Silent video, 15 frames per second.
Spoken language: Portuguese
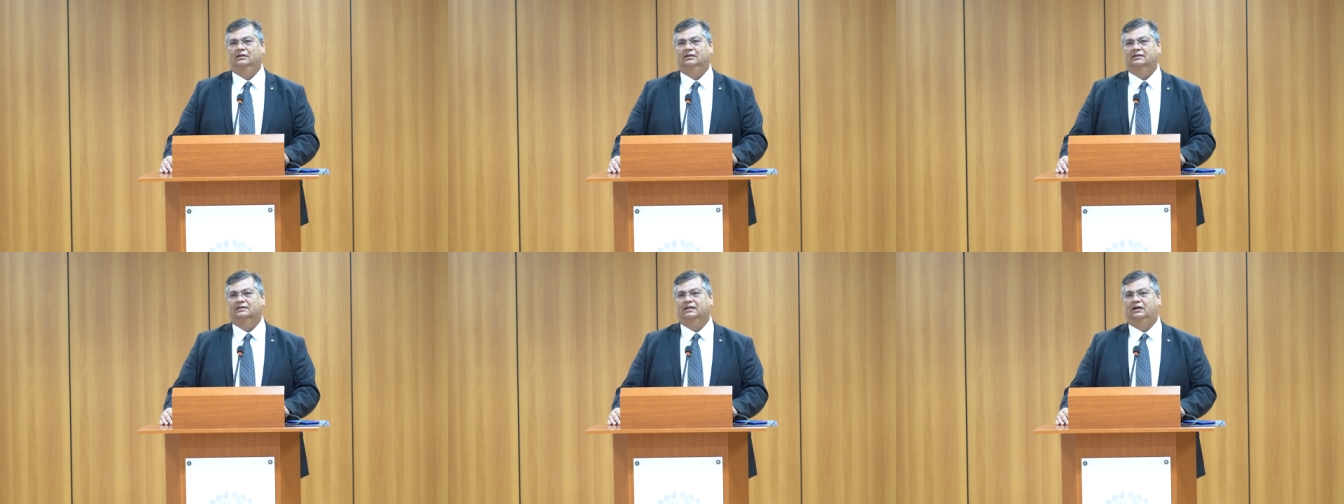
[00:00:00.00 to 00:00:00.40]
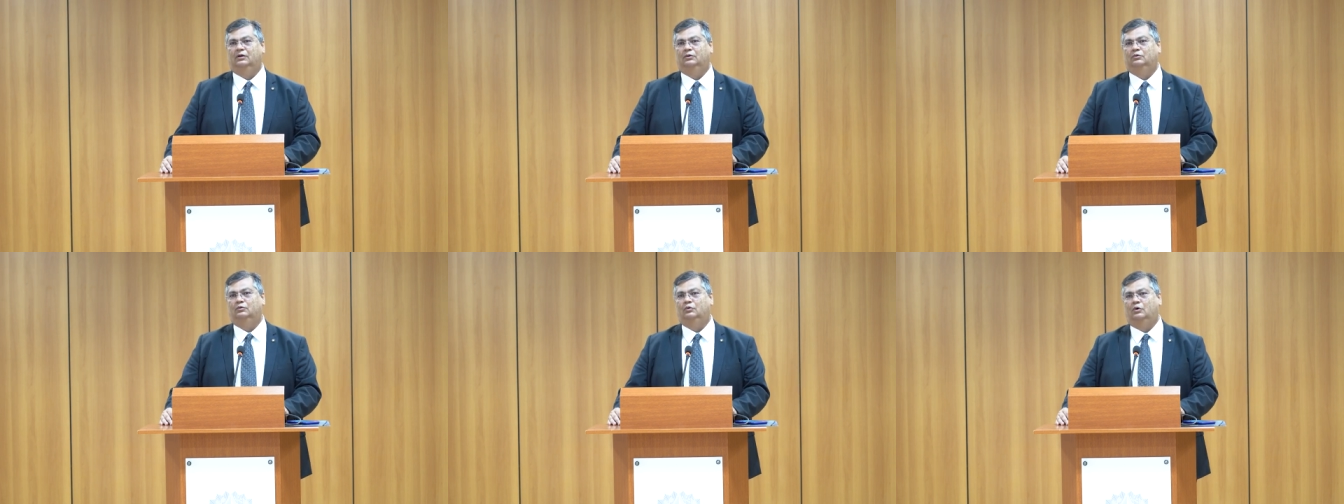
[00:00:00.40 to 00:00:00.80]

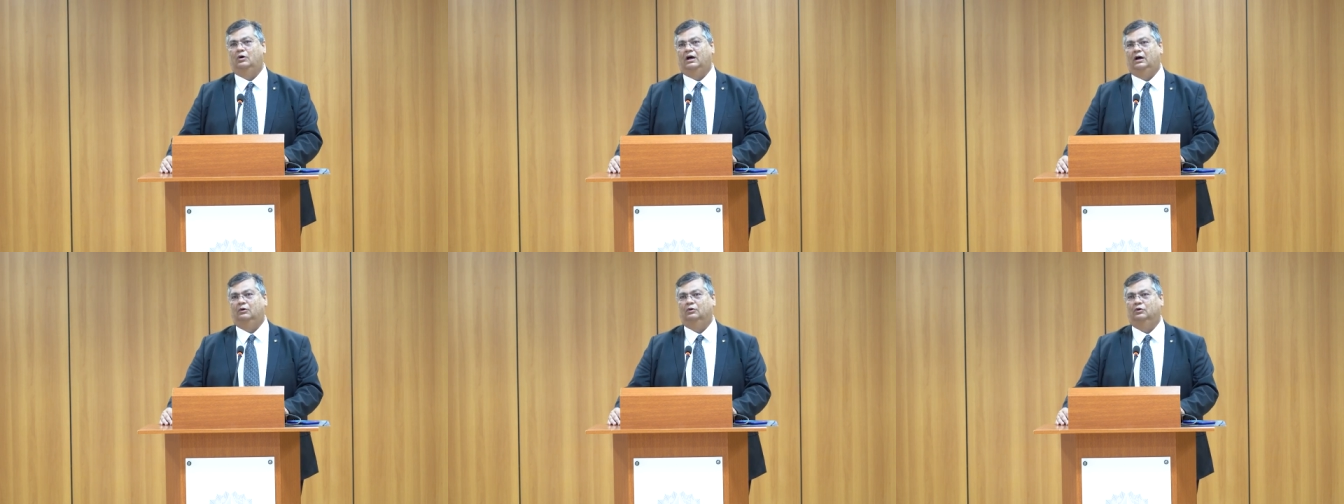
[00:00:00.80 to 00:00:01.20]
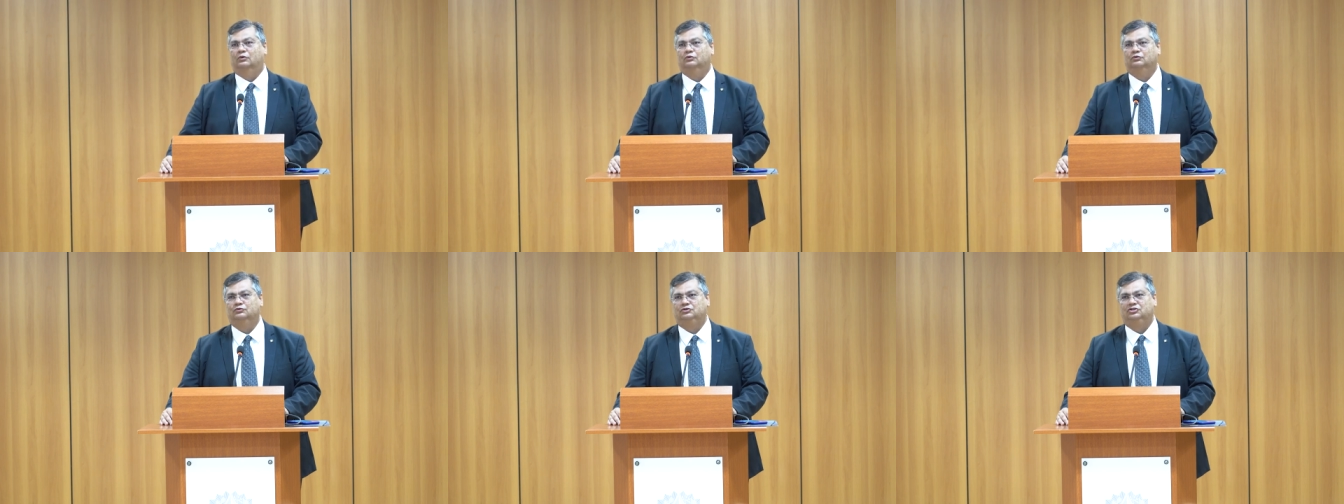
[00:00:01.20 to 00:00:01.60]
Então, ao
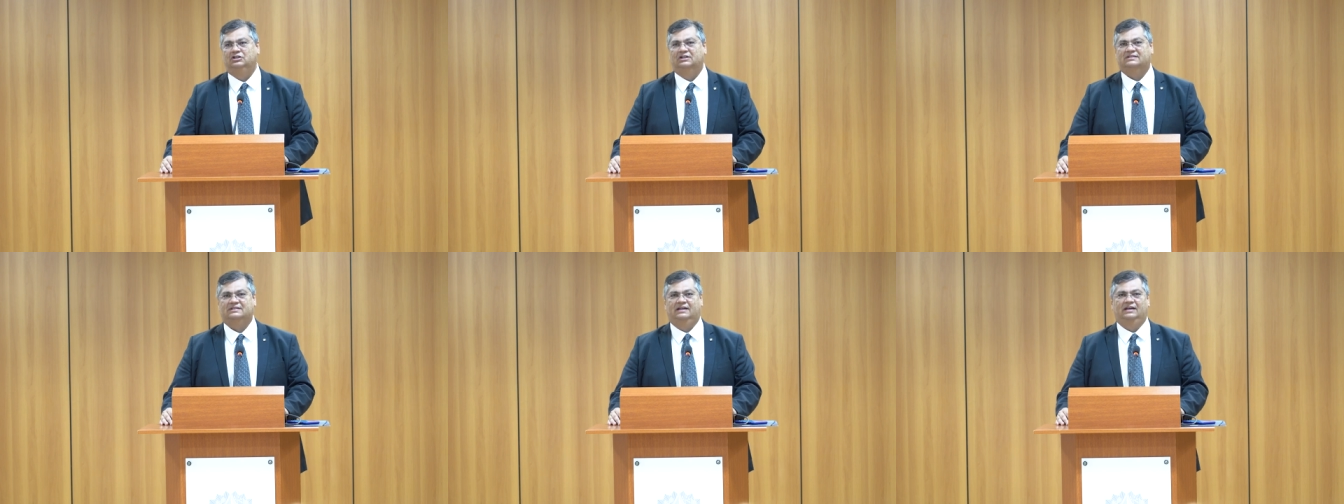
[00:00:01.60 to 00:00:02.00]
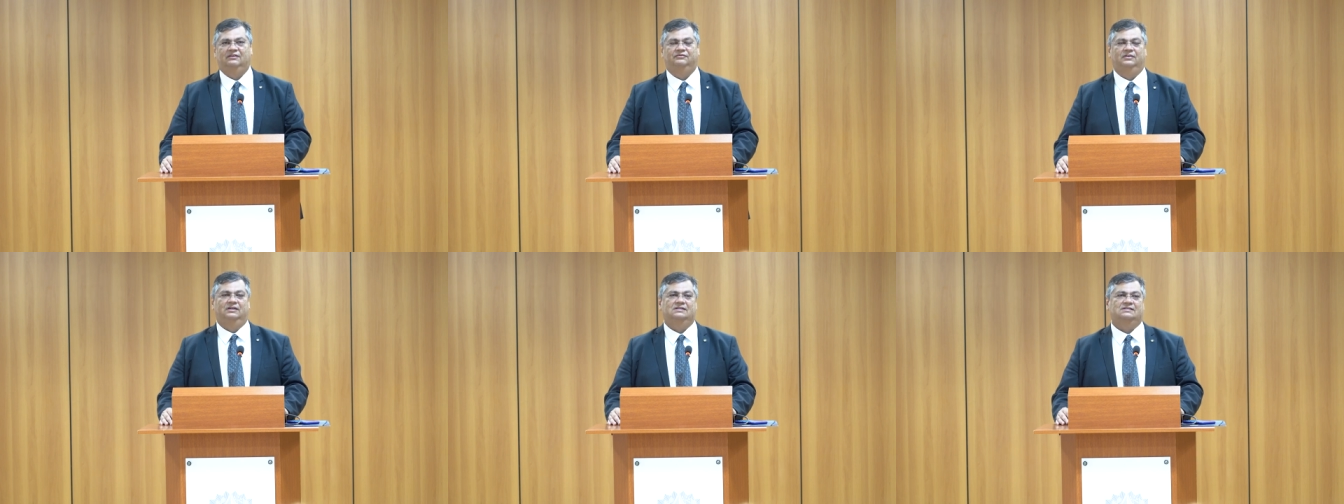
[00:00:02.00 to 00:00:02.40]
longo do dia
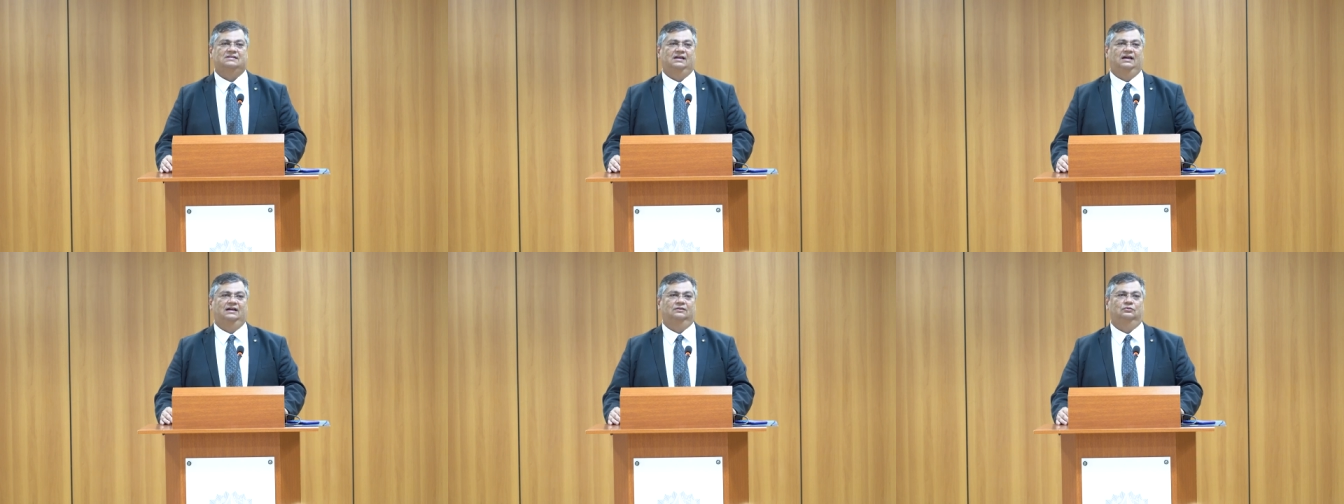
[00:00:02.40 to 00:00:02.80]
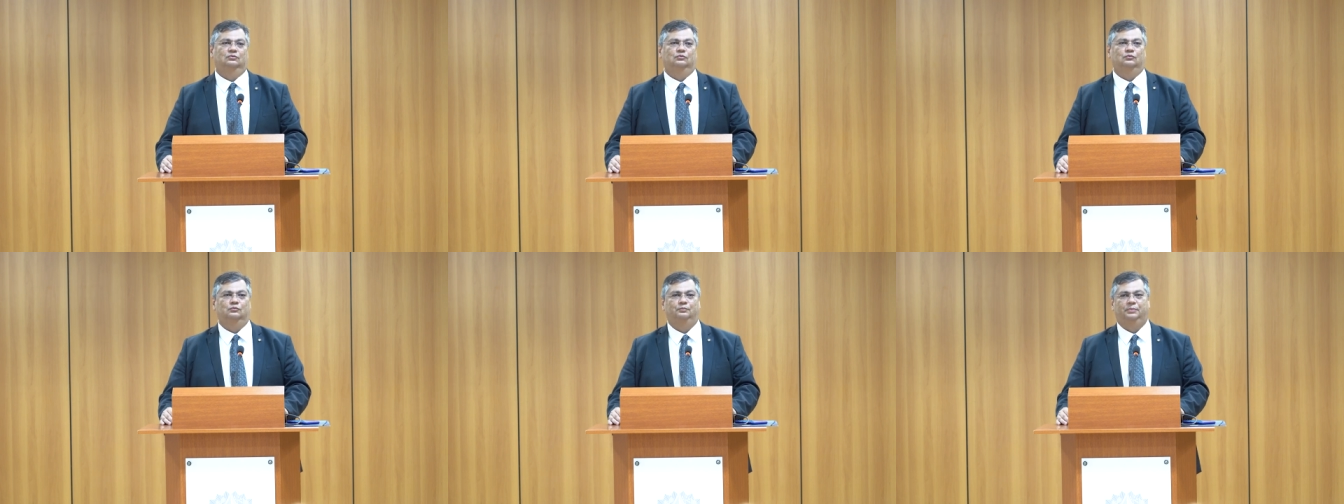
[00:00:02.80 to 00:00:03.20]
será
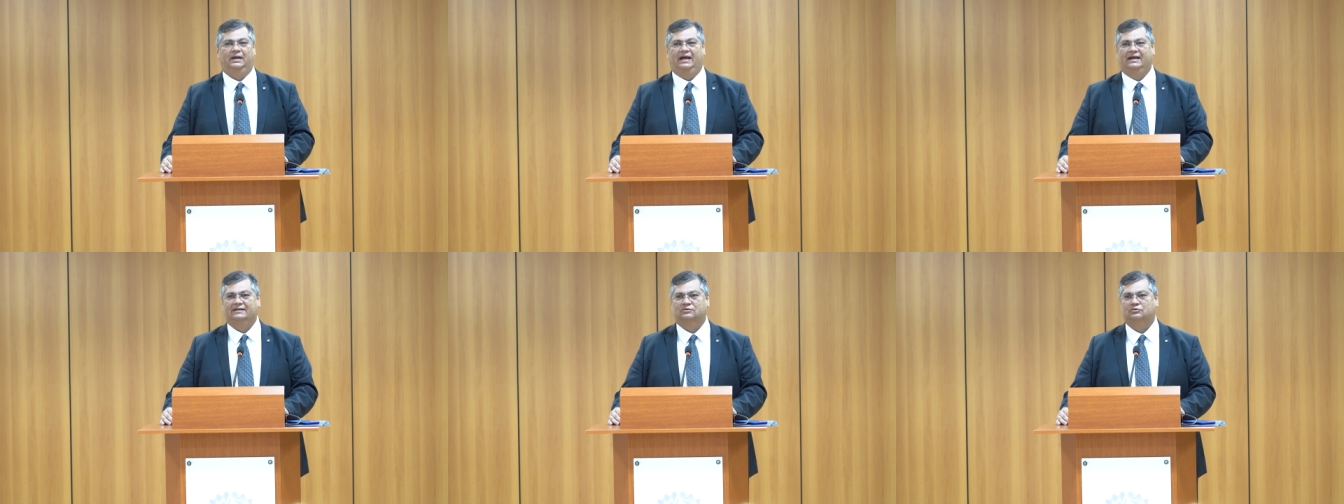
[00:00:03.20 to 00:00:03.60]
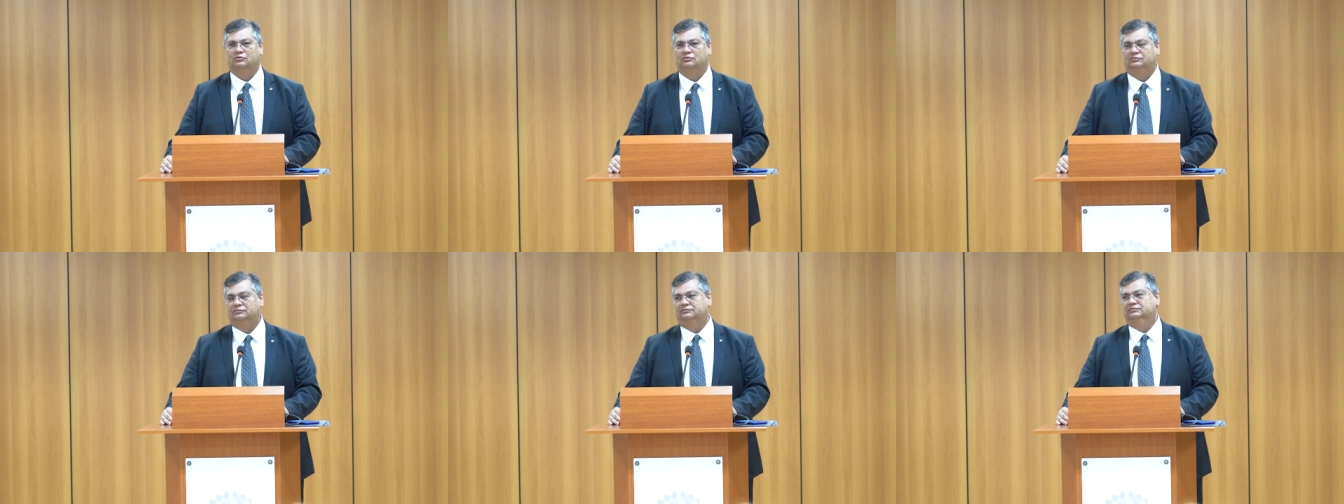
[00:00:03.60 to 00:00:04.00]
fixado um
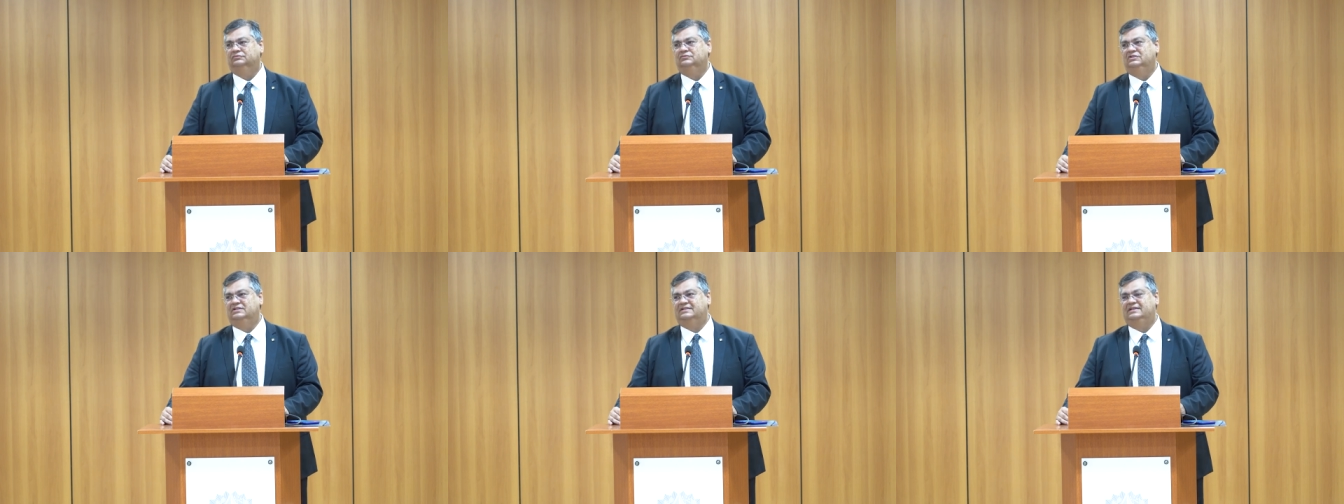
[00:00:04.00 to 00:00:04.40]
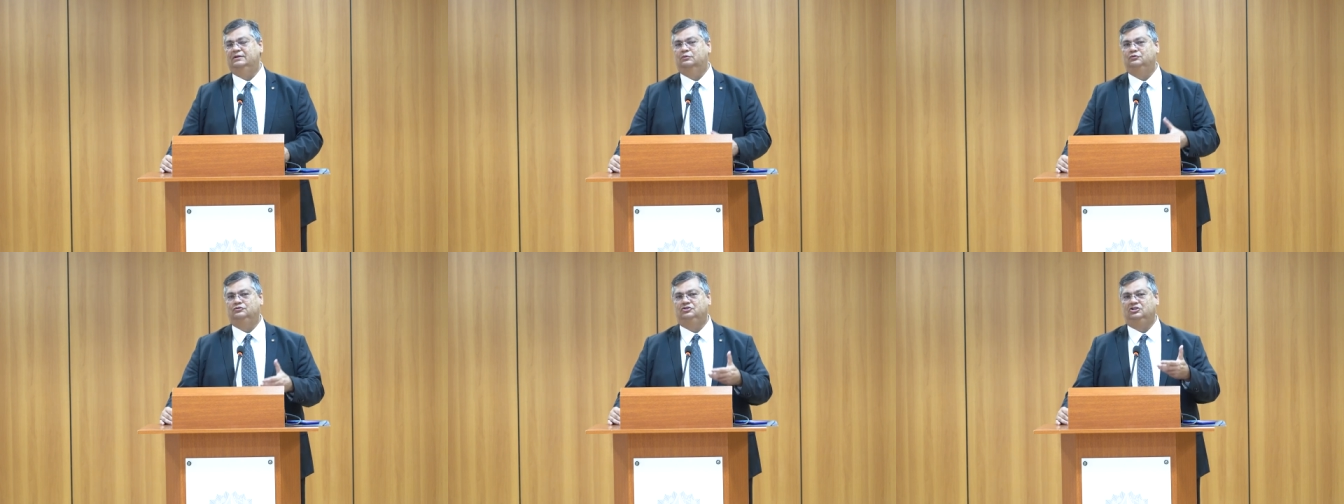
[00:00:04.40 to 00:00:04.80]
prazo de
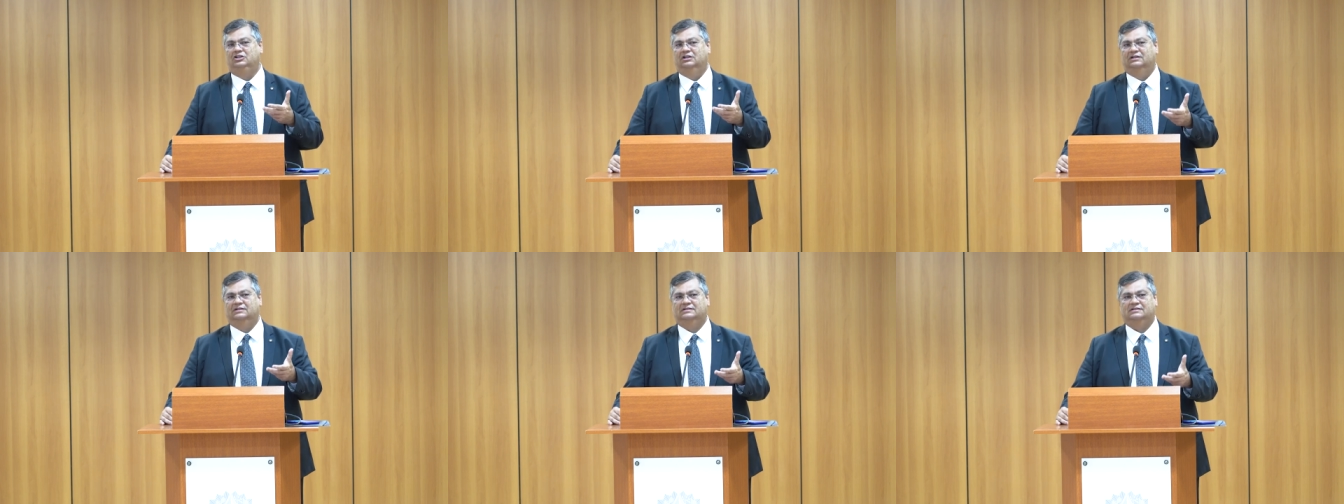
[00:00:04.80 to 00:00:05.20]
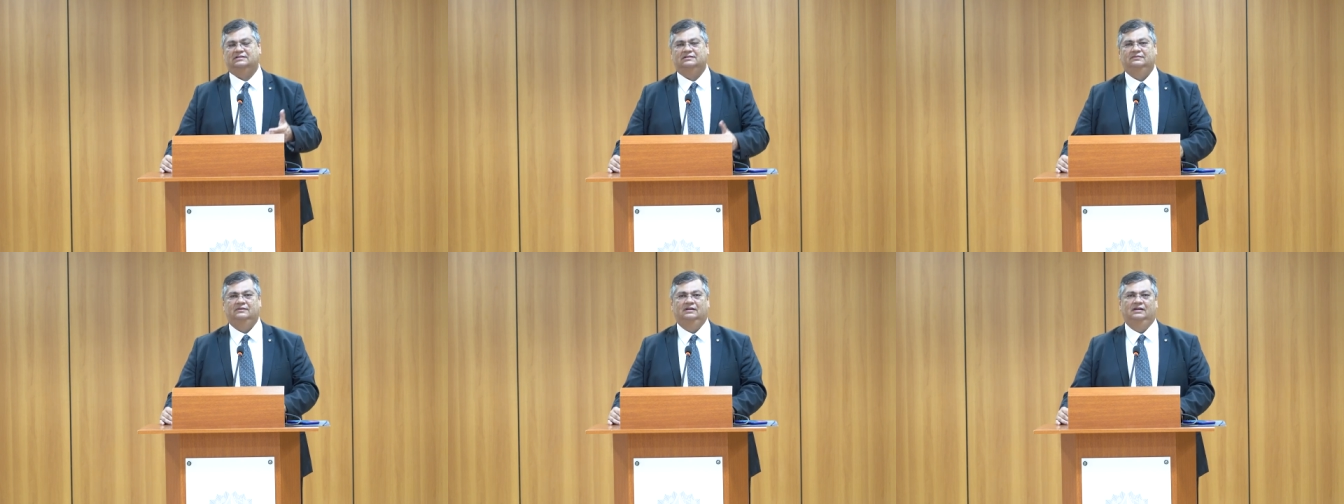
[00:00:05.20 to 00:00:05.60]
cinco
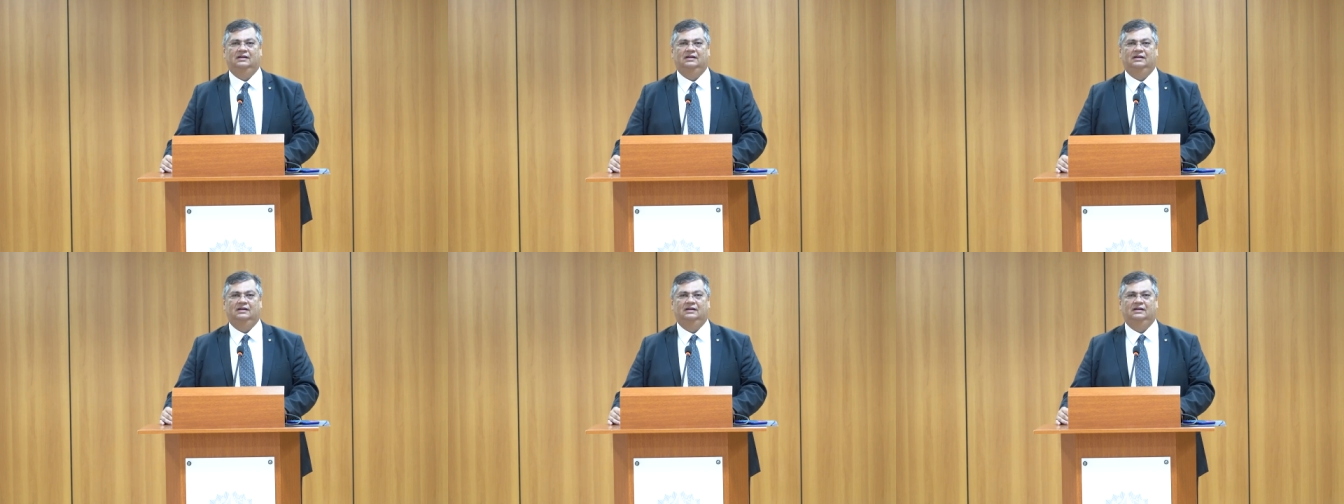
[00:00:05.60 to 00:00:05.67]
dias